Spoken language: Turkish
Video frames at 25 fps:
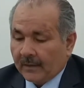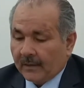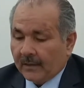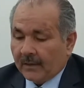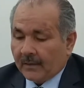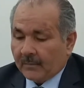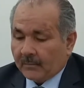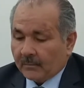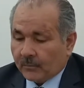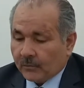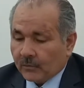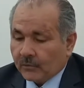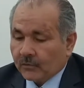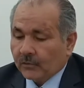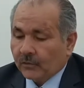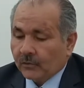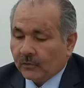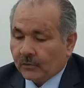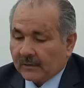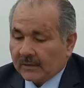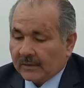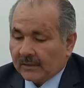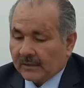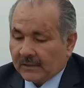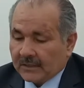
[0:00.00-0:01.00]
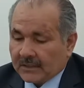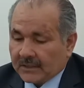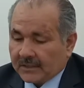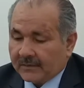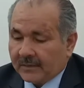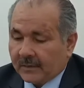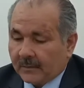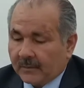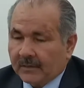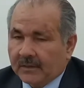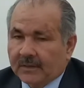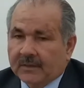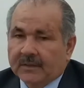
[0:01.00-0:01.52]
Bu soruların cevabı
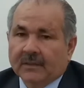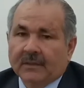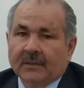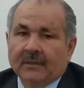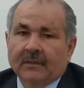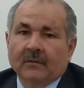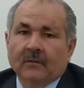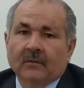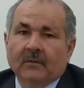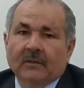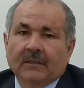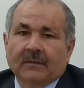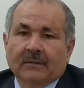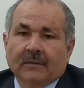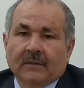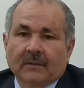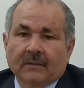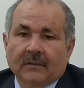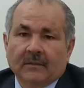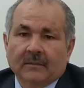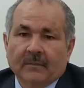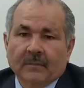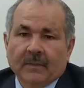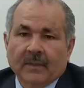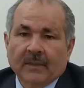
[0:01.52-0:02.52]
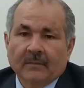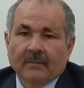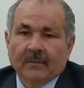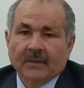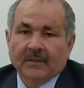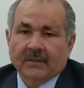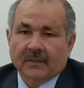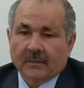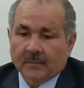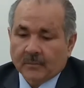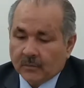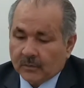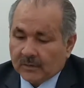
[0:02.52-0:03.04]
Risale-i Nur'da var. Mesela
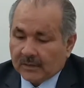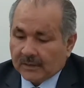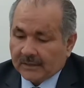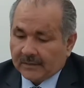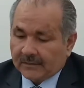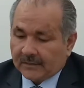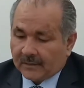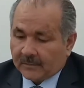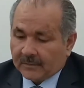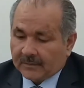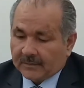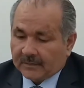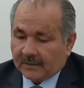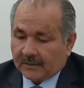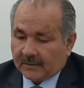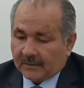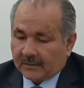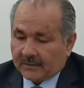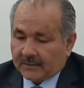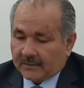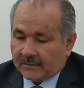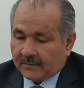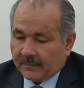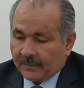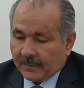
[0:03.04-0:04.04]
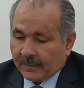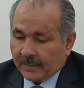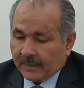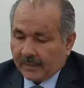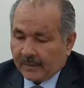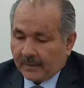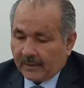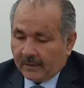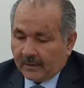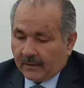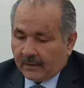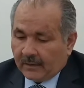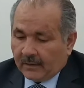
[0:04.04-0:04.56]
burada var bir tanesi.
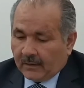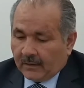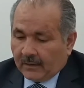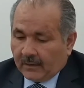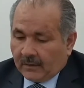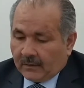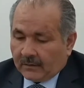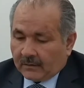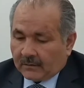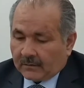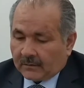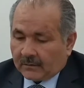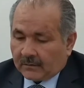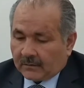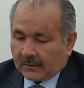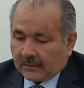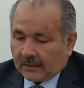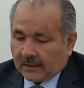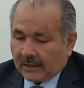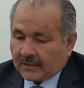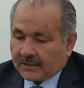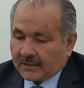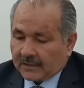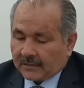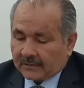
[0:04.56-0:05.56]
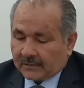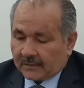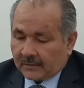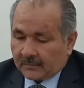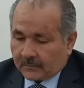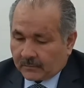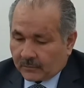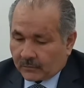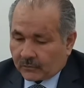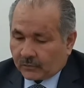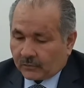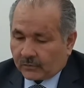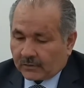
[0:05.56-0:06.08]
E, gerçekten bu
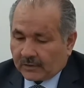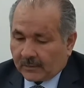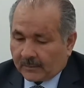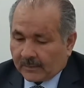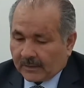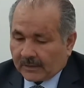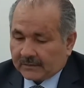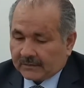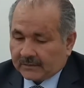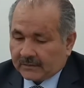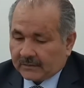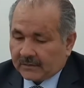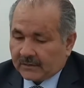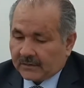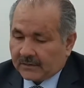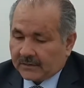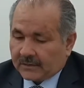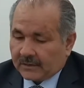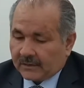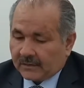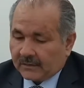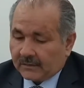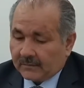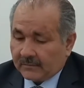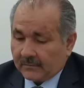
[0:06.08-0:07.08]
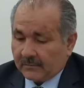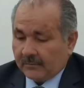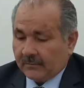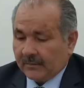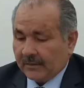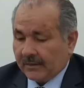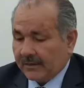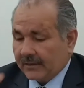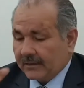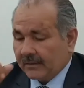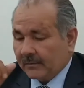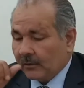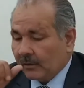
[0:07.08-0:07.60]
soruya baktığınızda
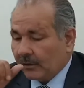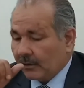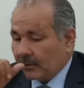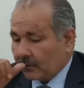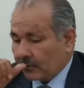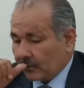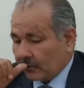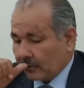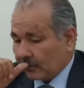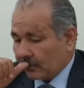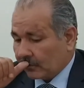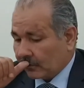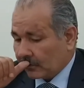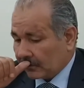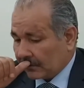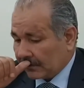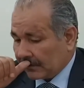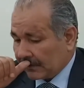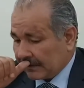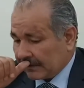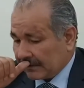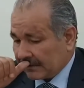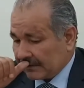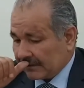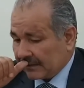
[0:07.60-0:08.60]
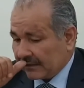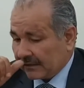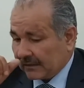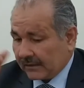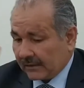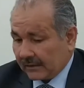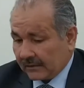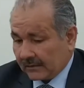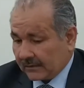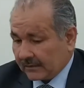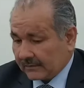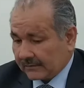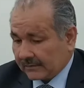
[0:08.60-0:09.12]
birisi böyle sorduğunda ya
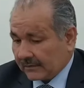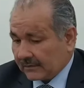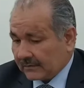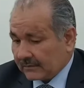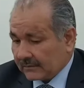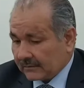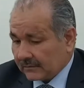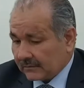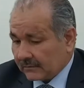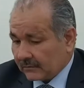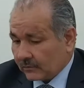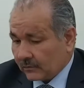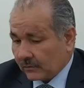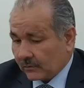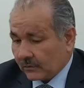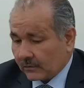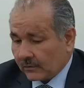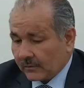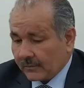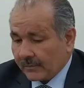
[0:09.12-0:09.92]
hakikaten doğru.